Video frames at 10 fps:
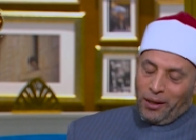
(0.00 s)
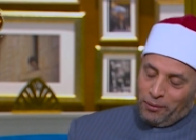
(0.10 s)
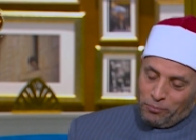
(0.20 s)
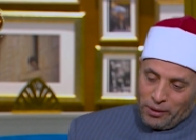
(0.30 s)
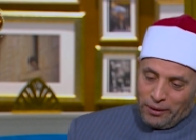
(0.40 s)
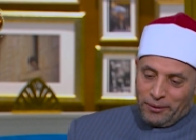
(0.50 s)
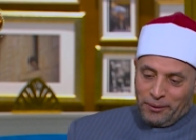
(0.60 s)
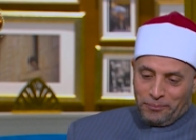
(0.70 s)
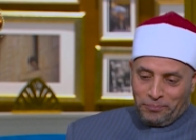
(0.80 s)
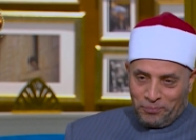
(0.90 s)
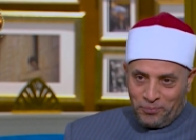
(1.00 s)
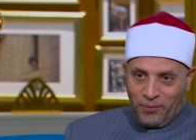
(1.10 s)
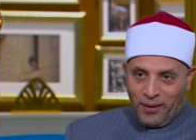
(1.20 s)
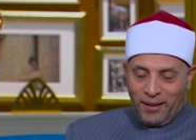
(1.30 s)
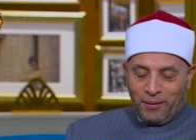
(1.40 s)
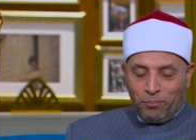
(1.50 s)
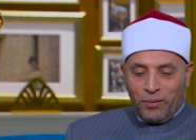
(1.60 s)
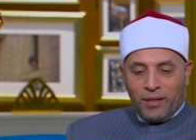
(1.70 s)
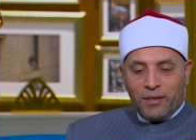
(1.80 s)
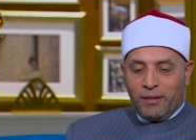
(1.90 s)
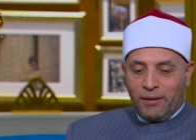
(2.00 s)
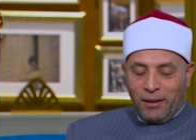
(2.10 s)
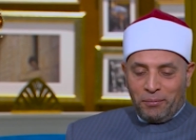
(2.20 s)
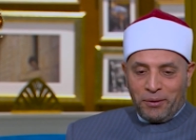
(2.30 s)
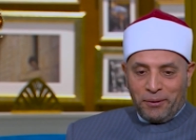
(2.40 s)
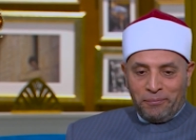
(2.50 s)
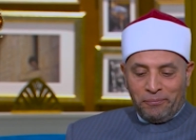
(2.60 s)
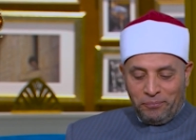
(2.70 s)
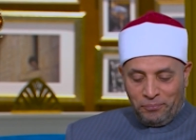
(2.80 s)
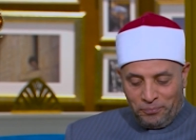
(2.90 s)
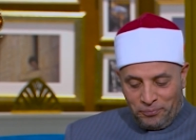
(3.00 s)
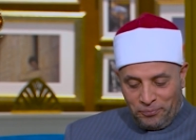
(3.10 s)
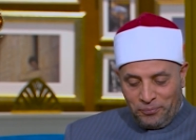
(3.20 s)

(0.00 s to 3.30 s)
وسعداء جدا بتكرار هذا اللقاء